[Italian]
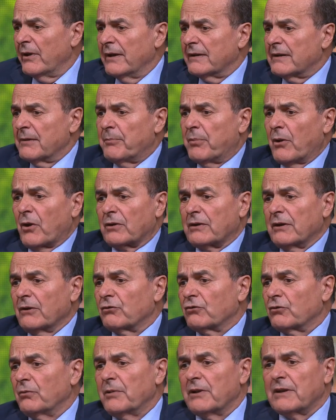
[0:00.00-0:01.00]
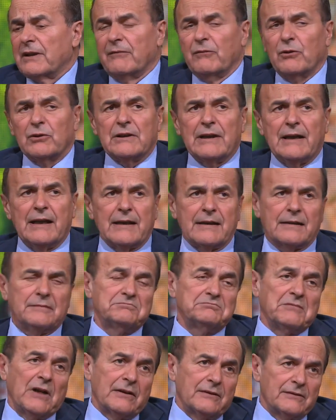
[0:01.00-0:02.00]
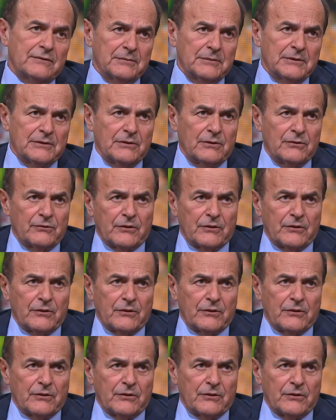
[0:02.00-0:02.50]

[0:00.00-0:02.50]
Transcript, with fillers: ti portano subito Però a votare. Però lei chiede sempre Ma, tempo, come